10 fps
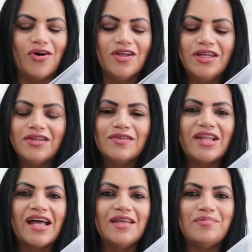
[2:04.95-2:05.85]
ó,
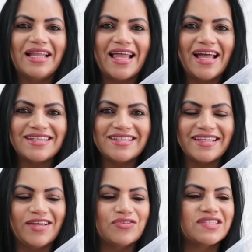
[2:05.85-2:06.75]
na embalagem, né?